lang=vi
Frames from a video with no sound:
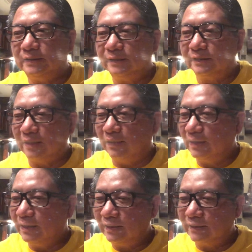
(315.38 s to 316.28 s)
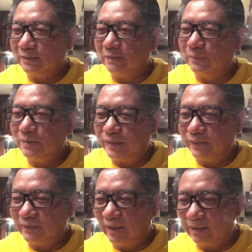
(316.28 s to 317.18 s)
nó đỏ vậy thôi từ buổi
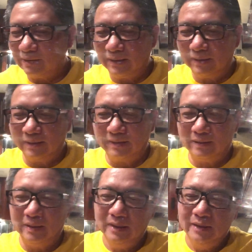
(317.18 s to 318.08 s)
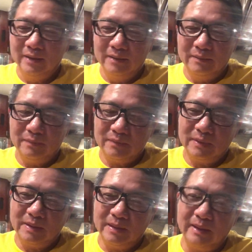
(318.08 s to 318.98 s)
chiều chắc uh,
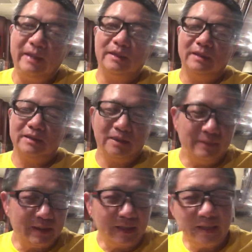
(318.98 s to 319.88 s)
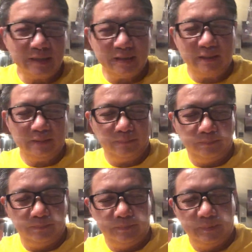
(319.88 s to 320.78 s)
hiện lên cho mình thấy vậy đó
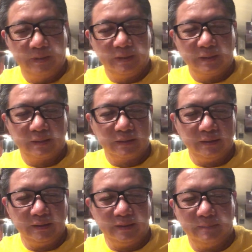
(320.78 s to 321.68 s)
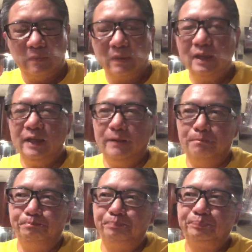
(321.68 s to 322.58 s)
thì là một cái điềm